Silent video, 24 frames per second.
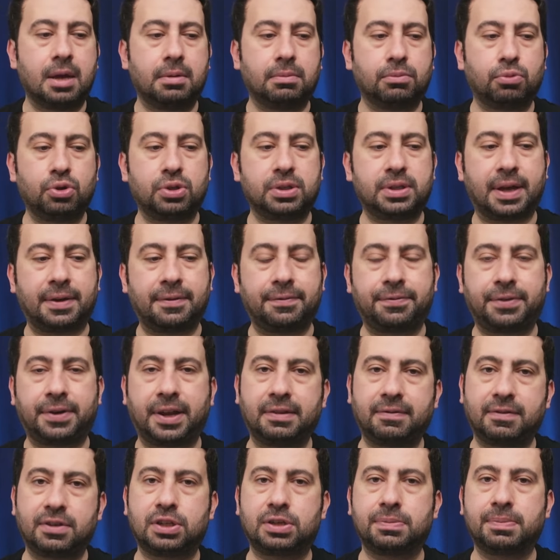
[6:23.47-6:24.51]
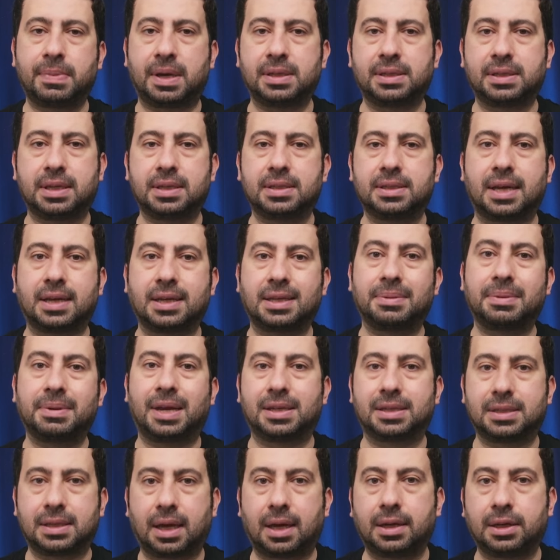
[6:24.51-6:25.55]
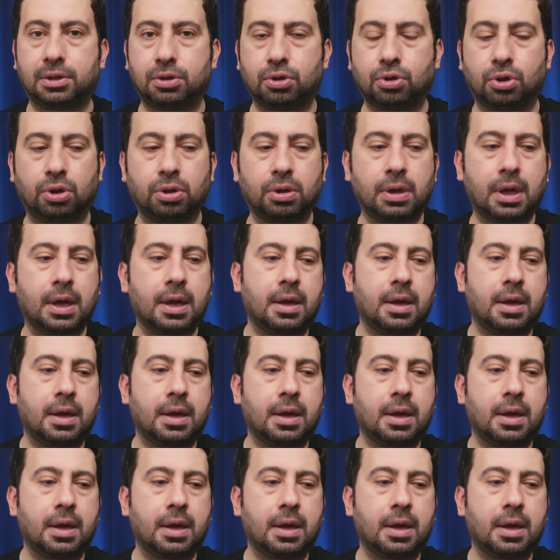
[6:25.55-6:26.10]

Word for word: Bu yüzden Fred ve Şimanski'yi sanki biraz daha ayırıyor.